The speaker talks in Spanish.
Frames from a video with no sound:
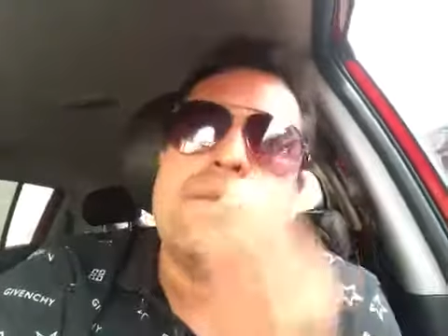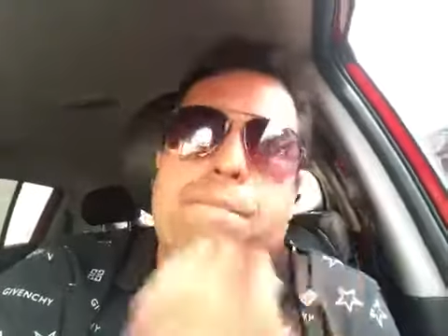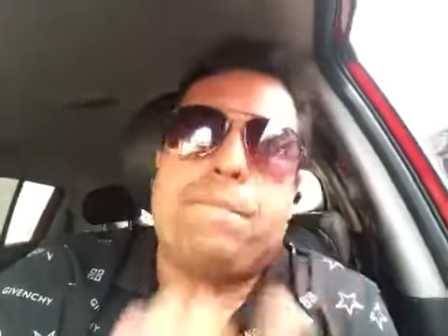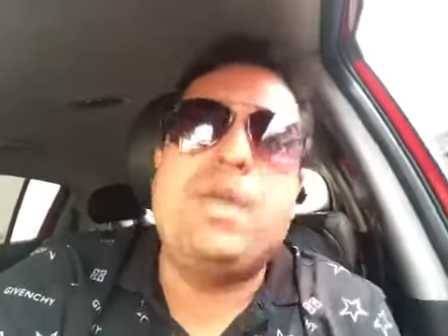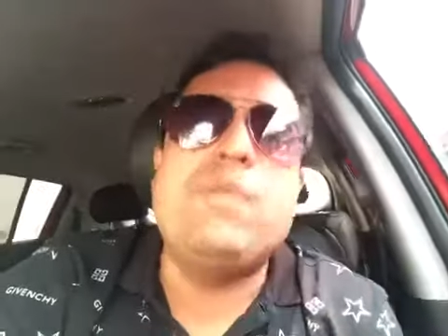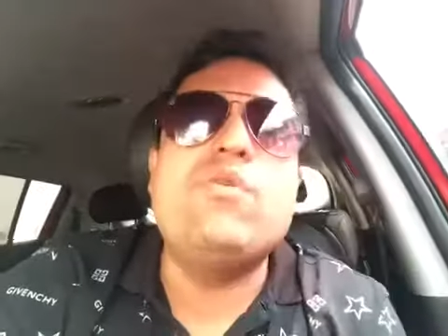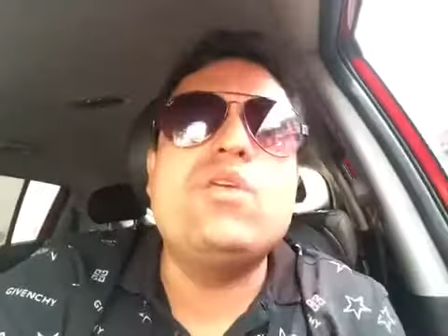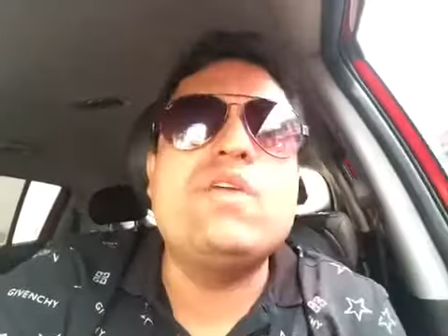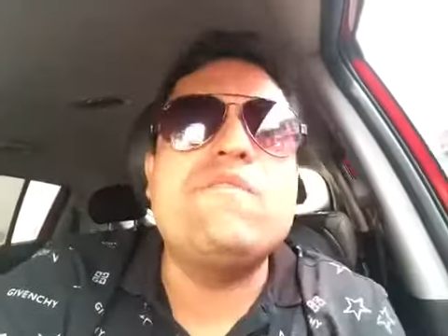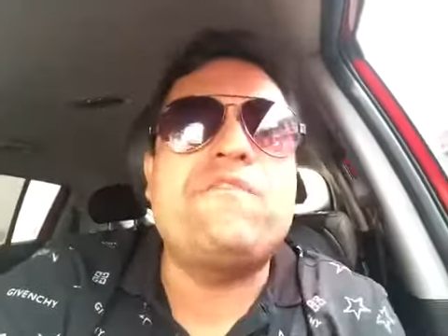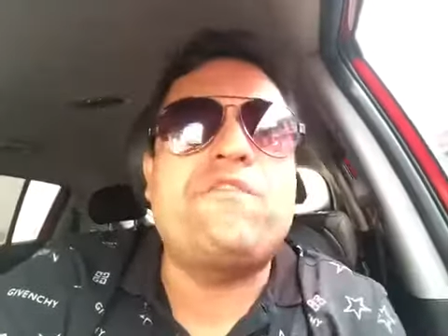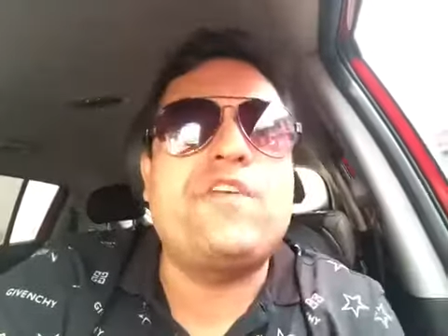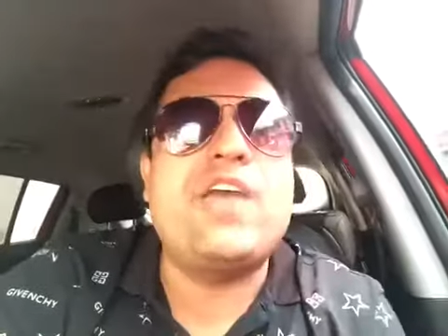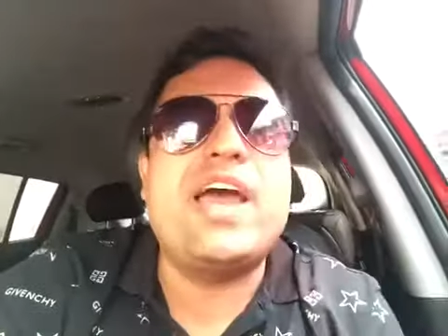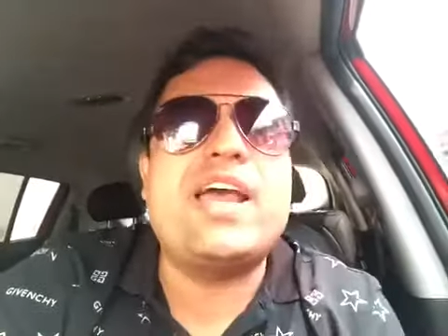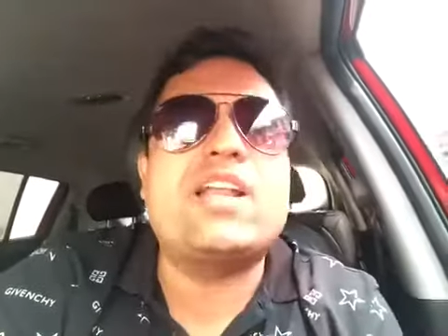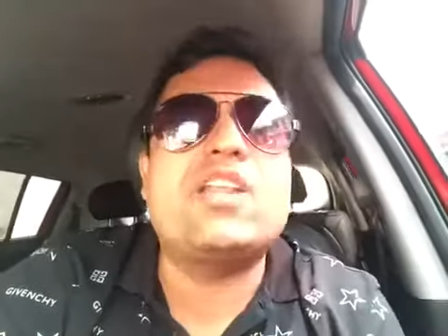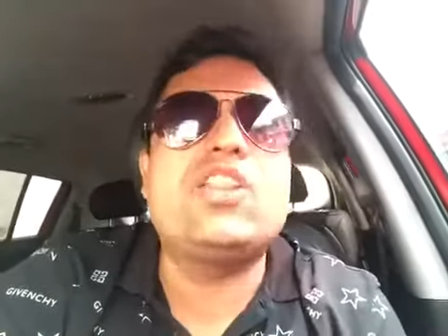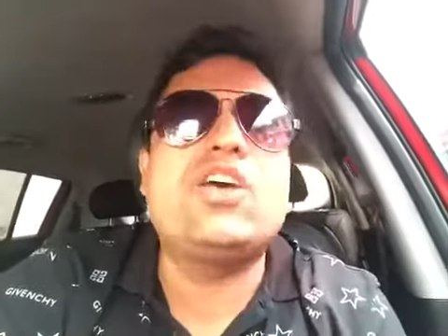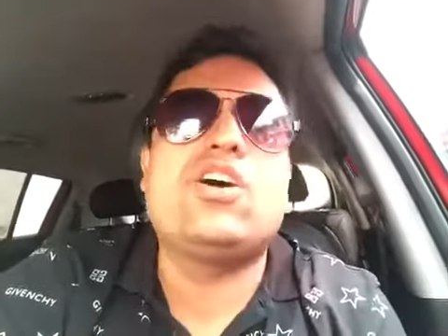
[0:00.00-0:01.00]
Vivo un
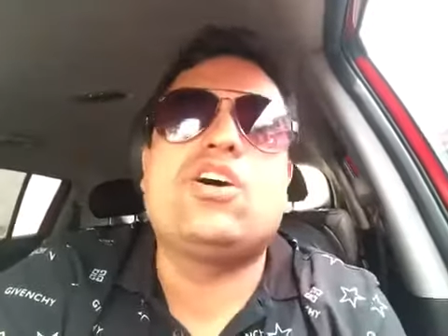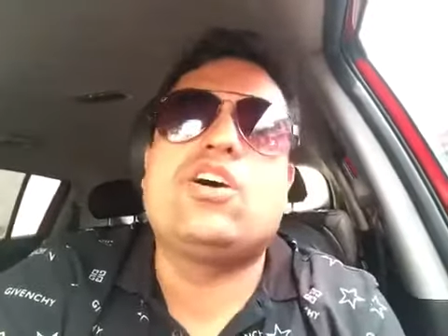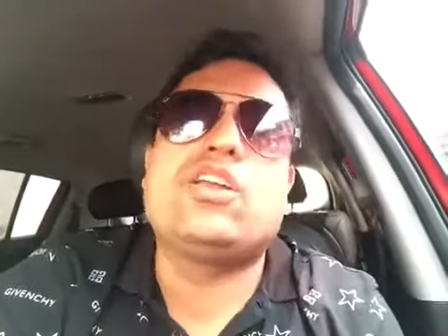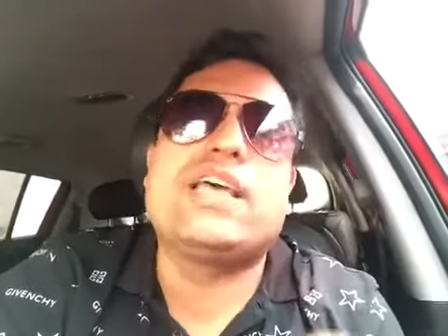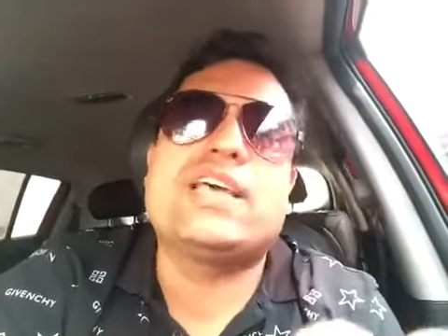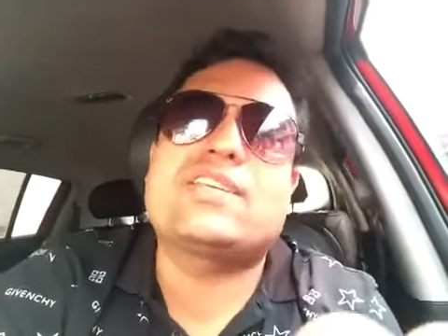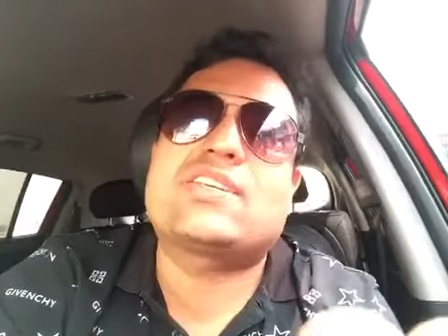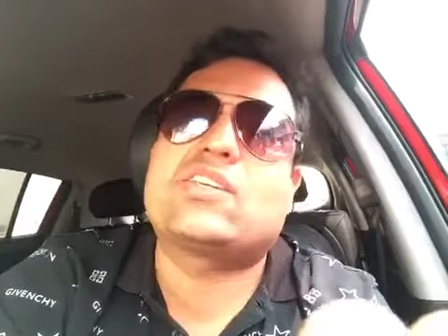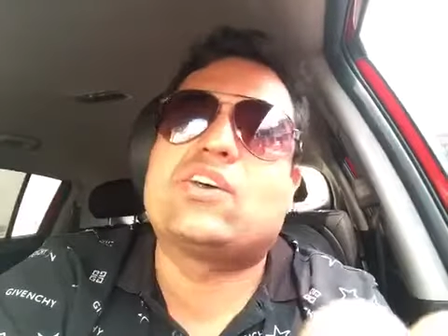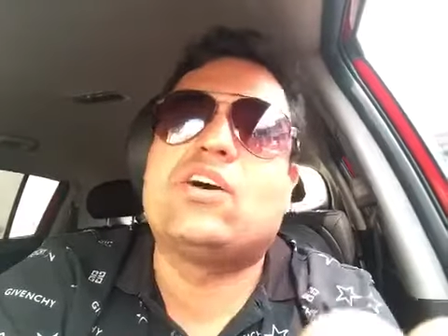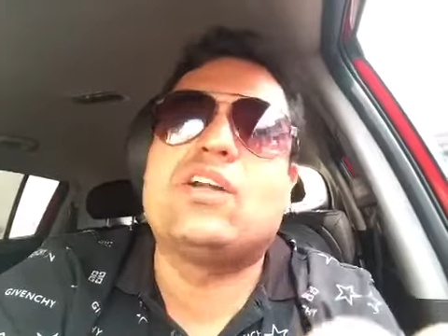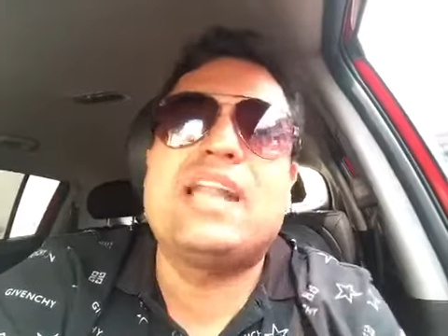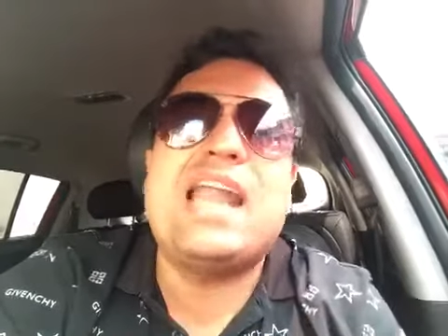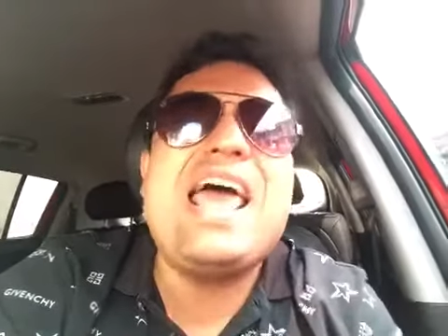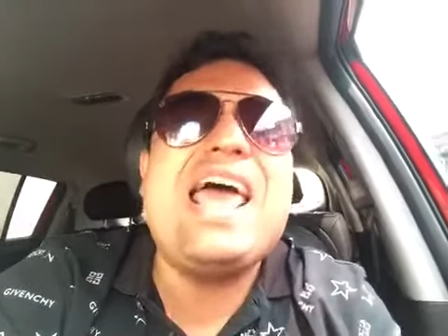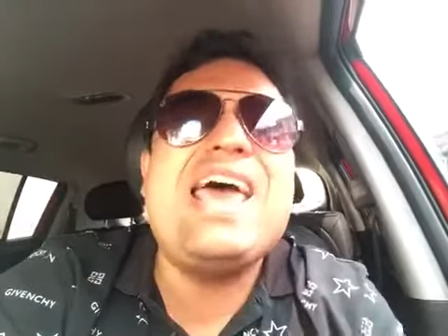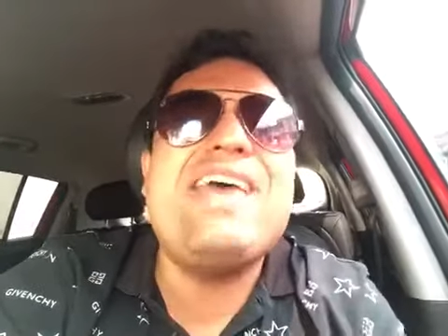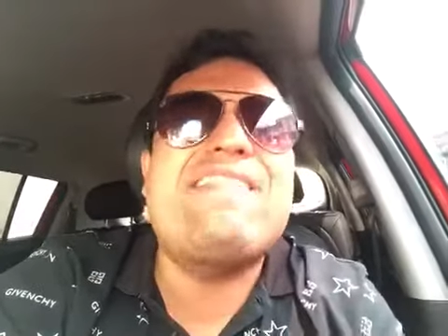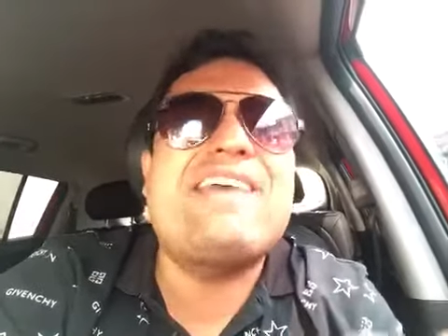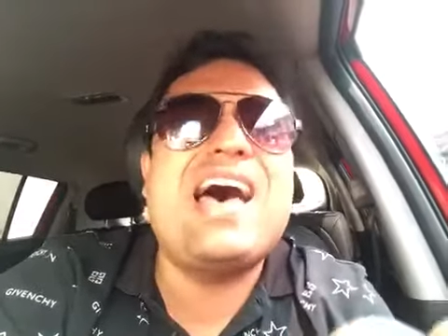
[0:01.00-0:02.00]
infierno de
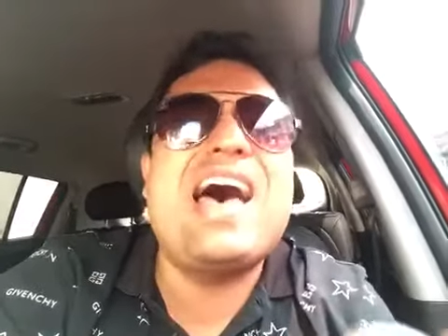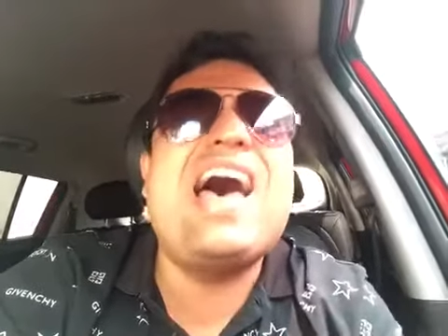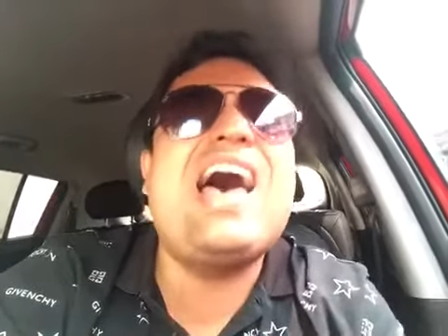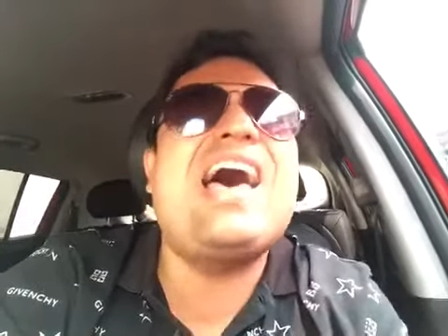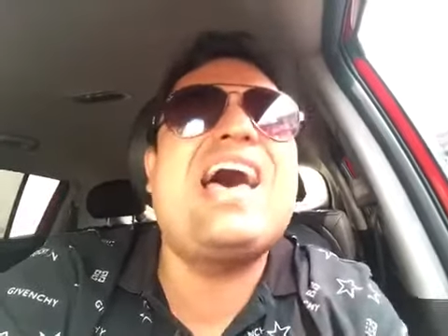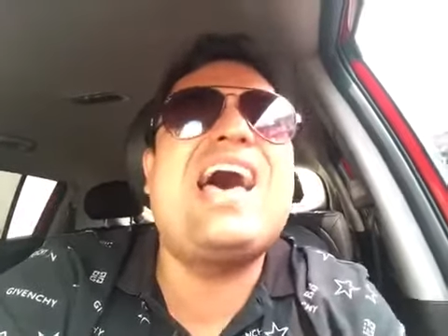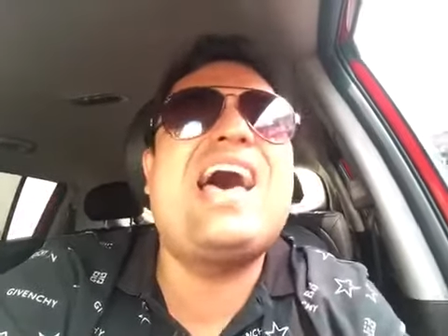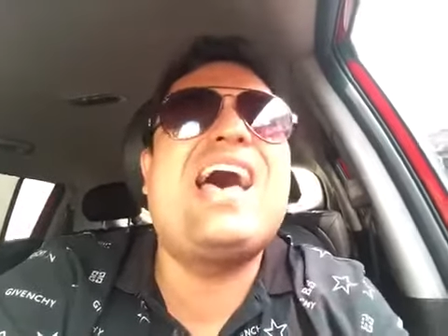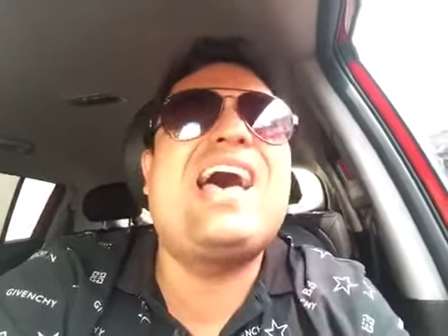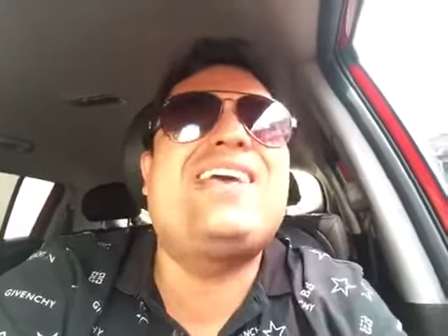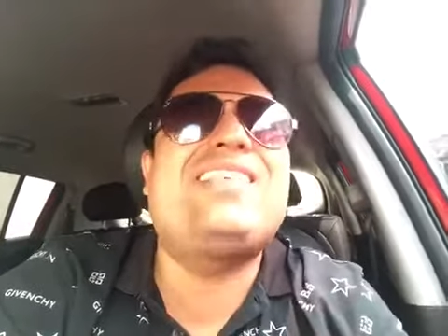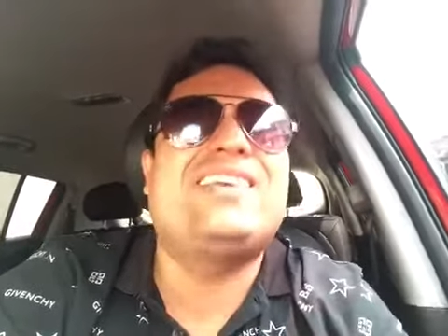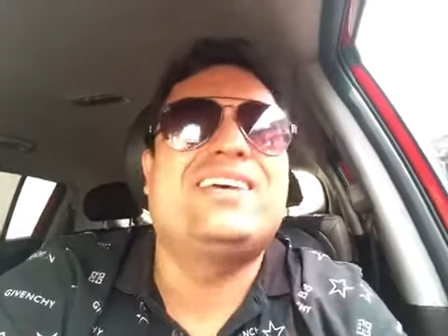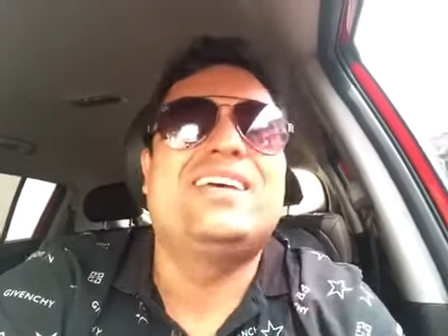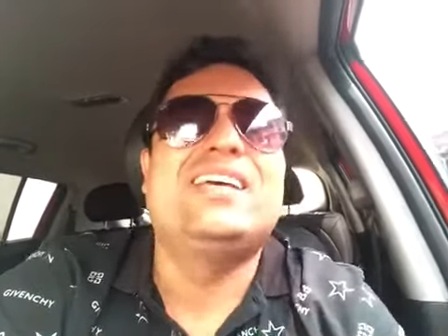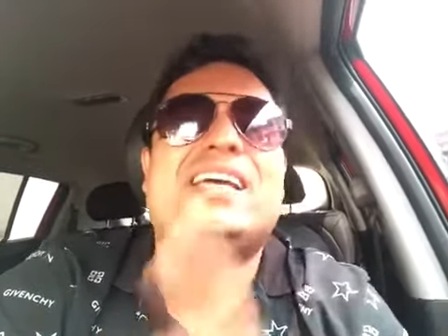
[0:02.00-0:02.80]
soledad.